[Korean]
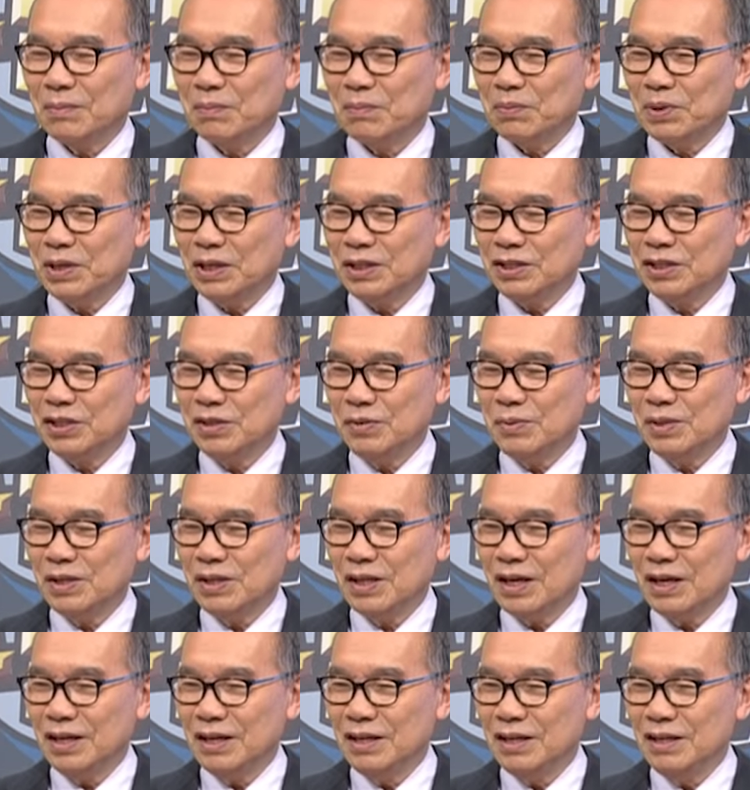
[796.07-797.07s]
바치면
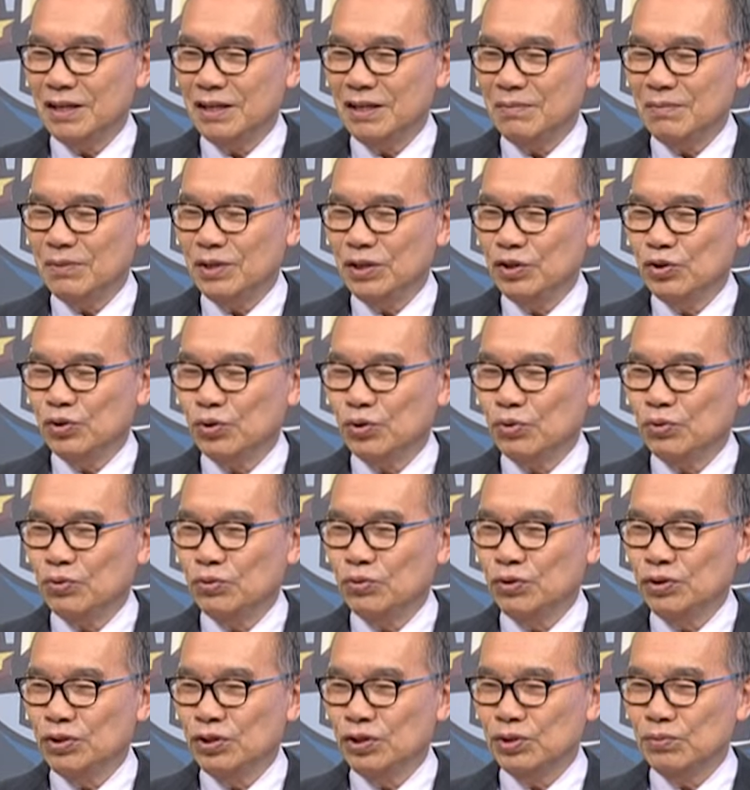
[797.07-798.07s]
하나님이
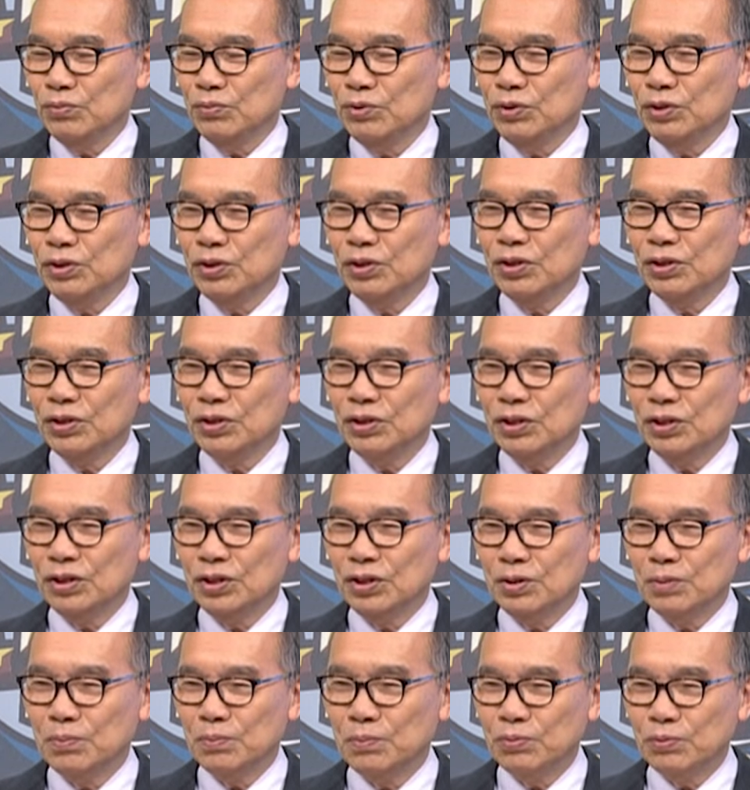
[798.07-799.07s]
좋은 점은
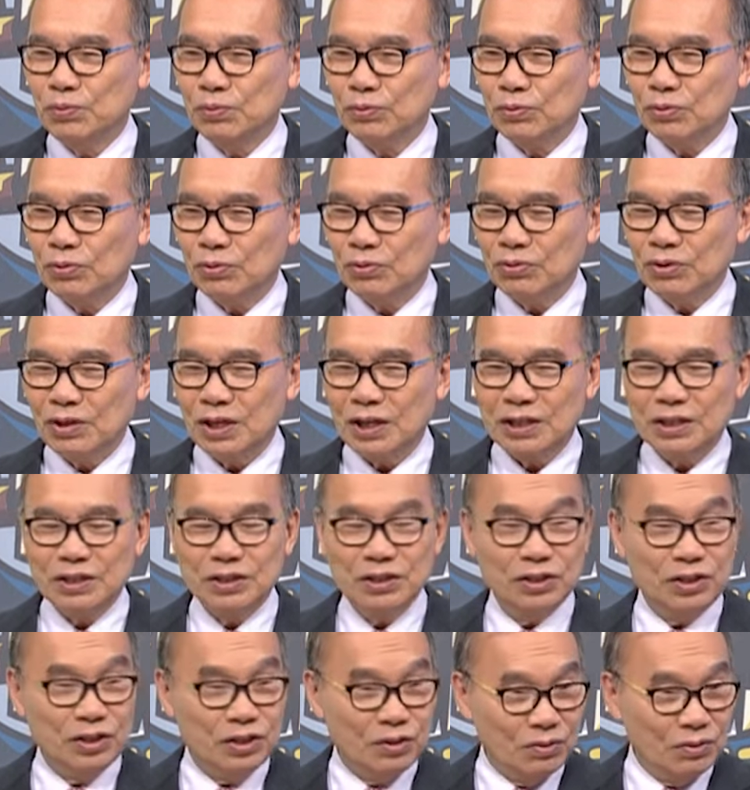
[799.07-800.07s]
더 북돋아
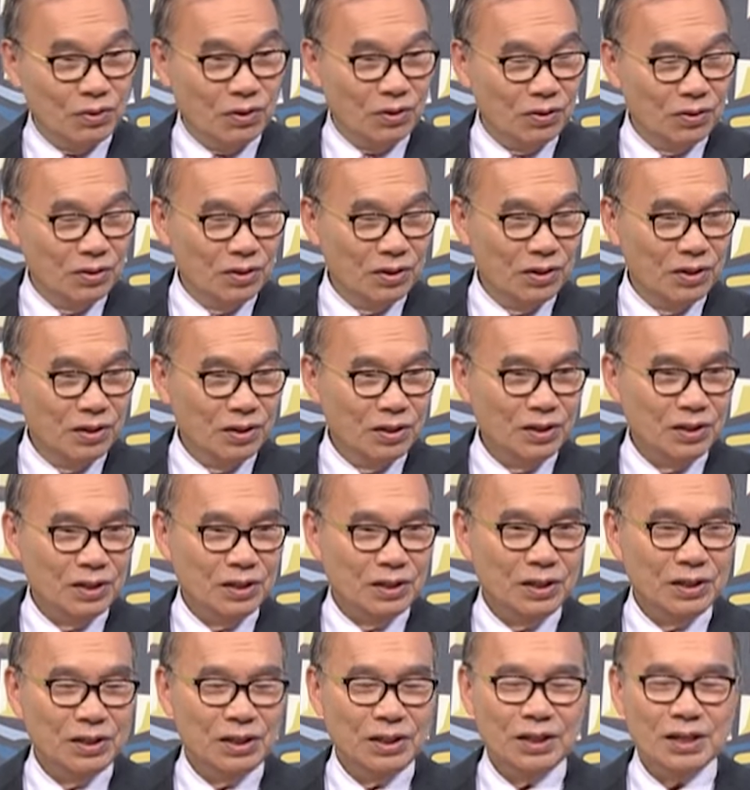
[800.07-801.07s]
쓰시고
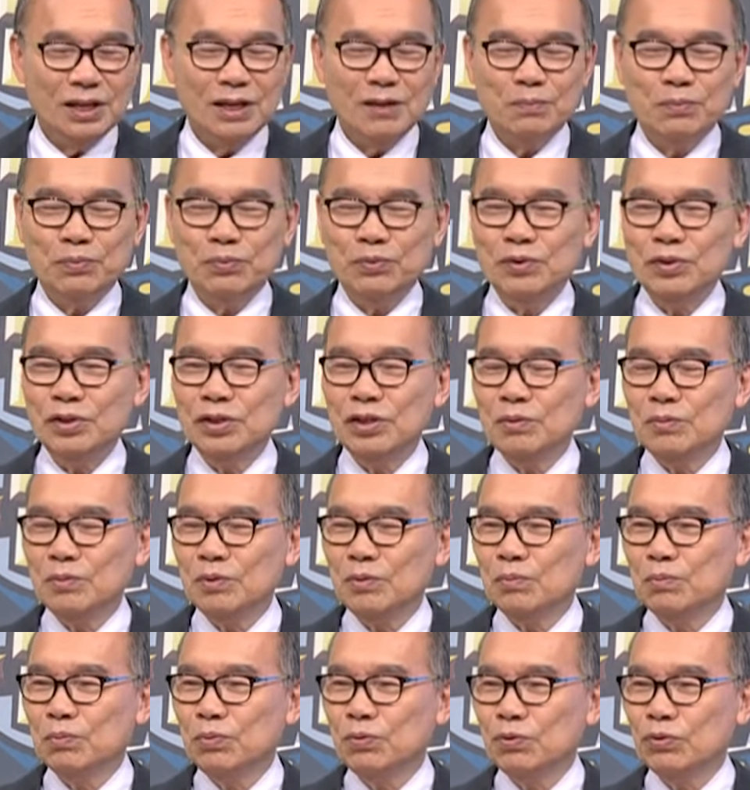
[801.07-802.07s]
나쁜
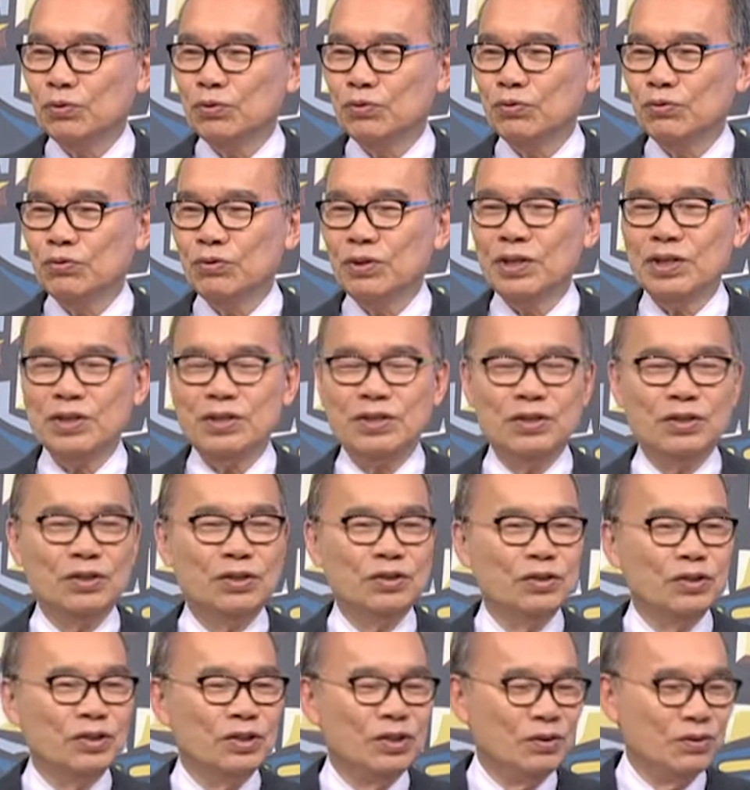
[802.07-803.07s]
점은 보충해서
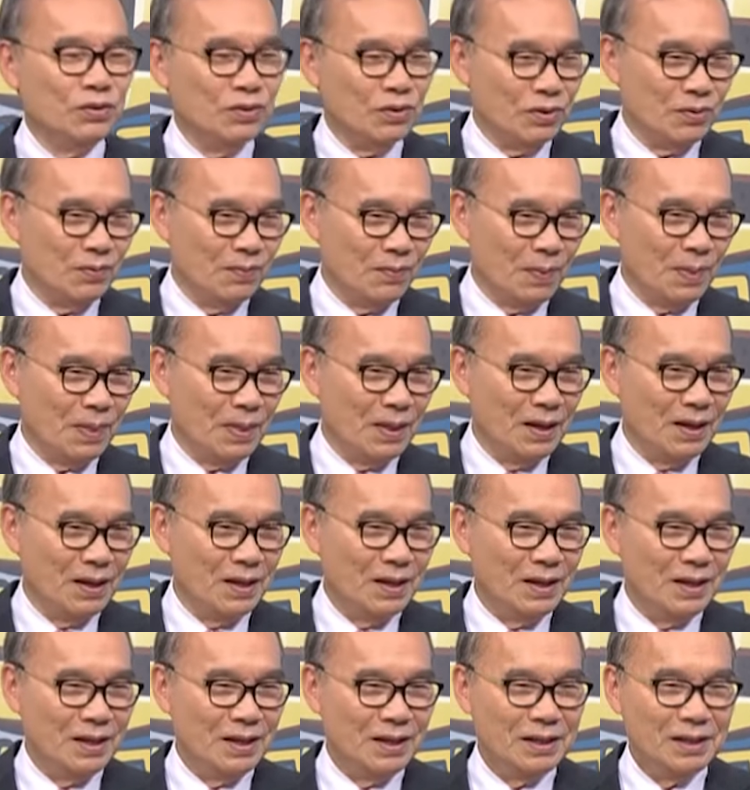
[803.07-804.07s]
쓰시고
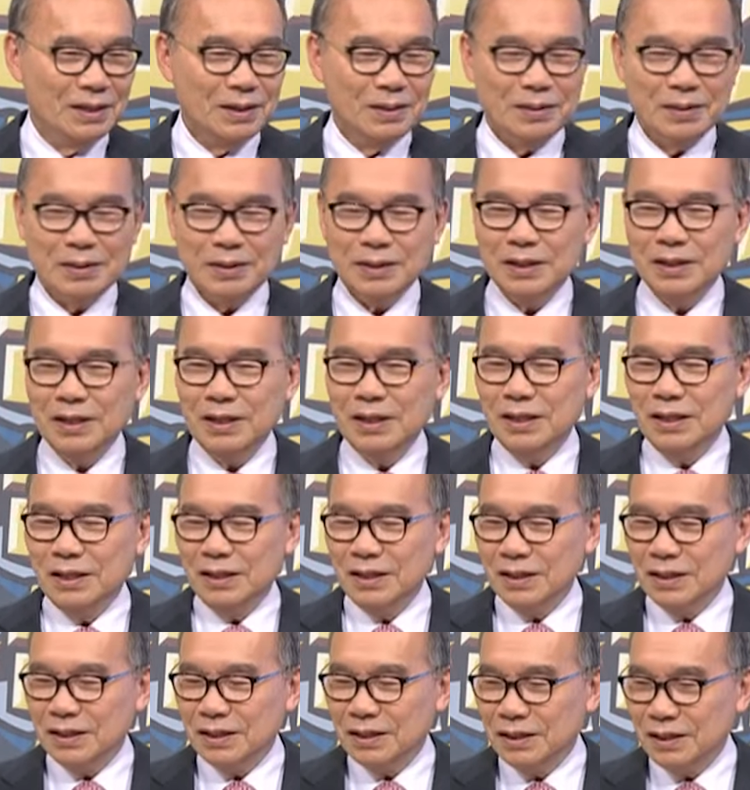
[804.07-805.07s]

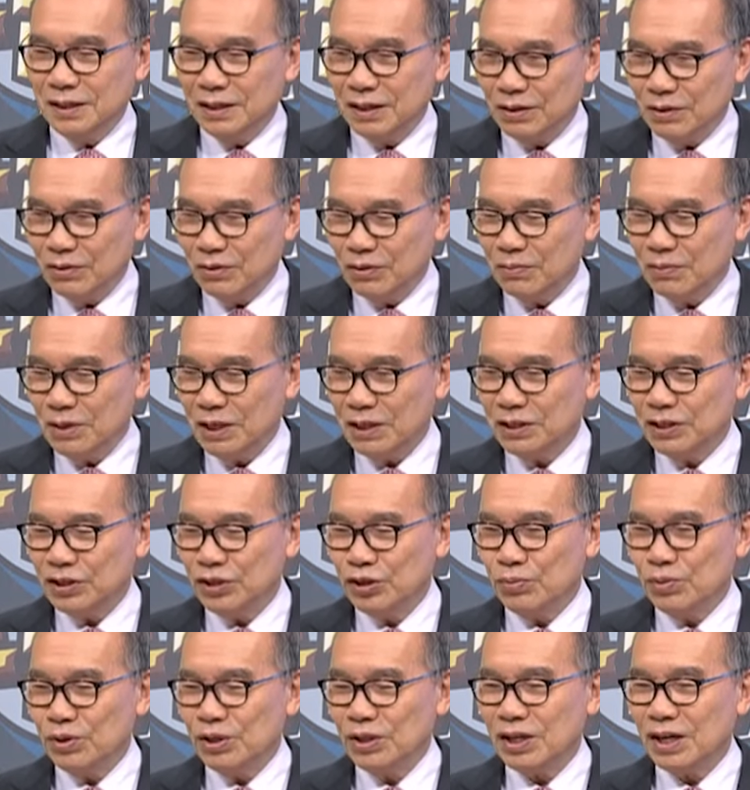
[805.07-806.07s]
있는 그대로
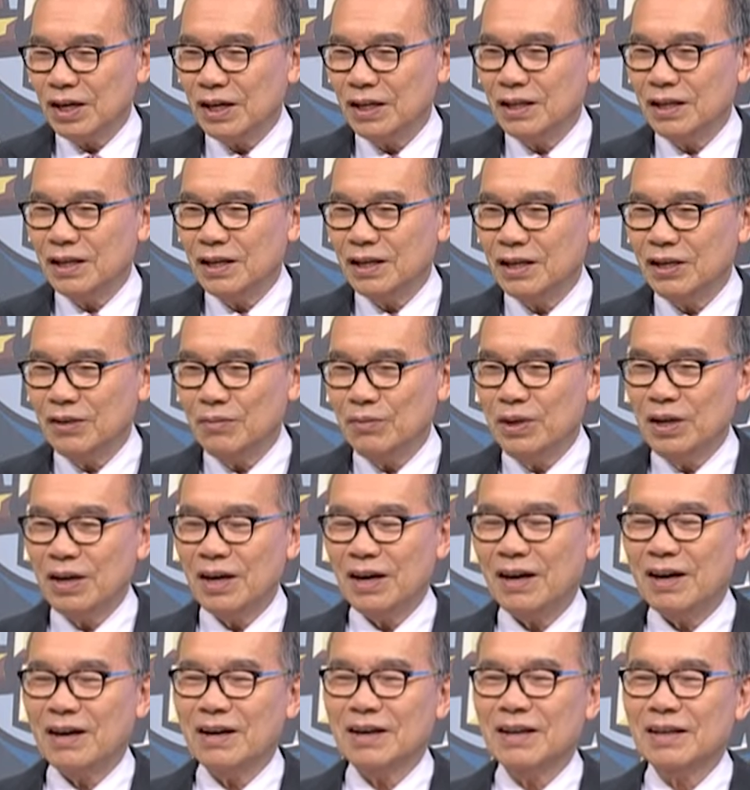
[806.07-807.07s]
바치면 하나님이
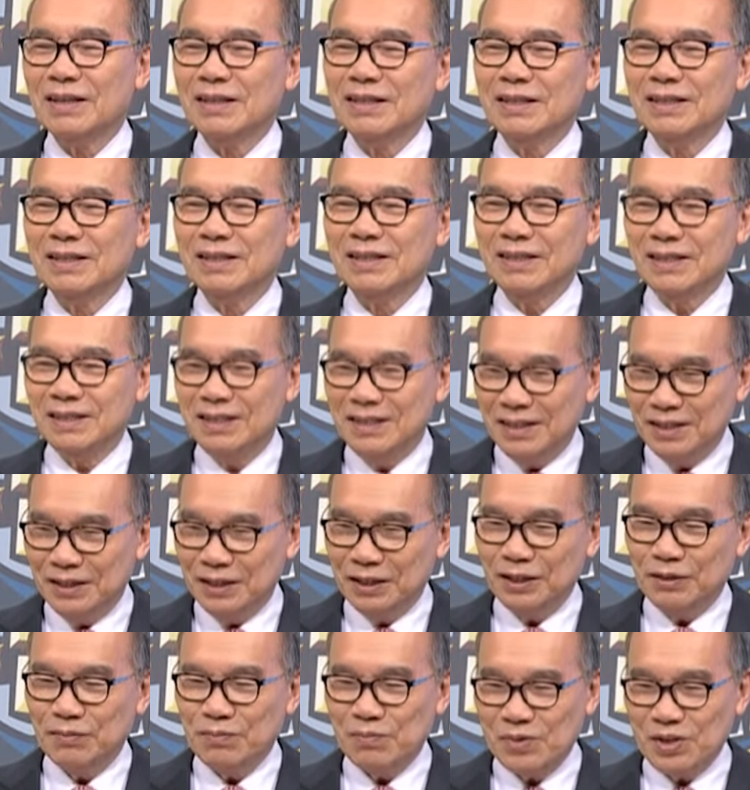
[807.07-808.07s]
알아서
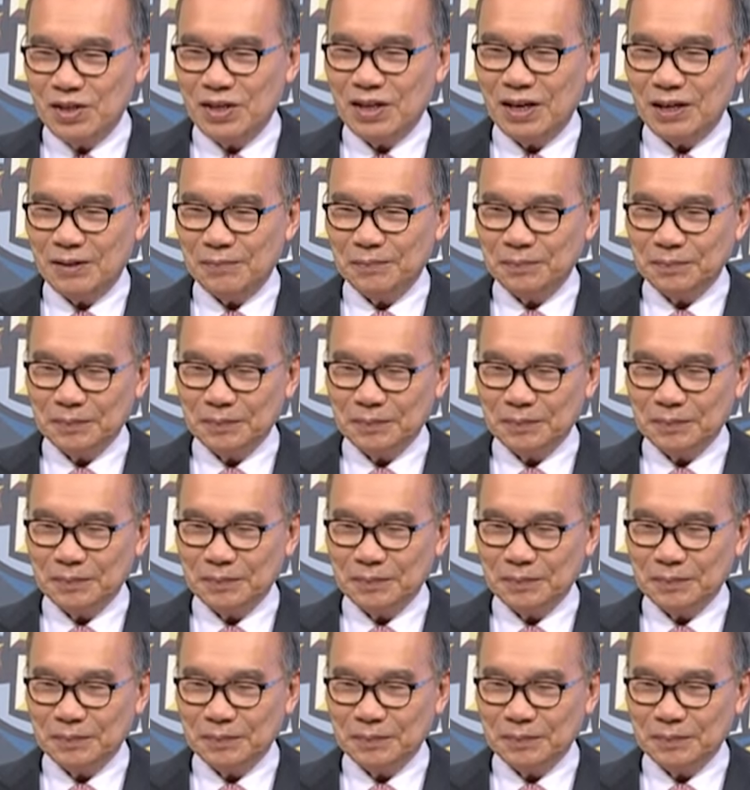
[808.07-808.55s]
쓰시는 겁니다.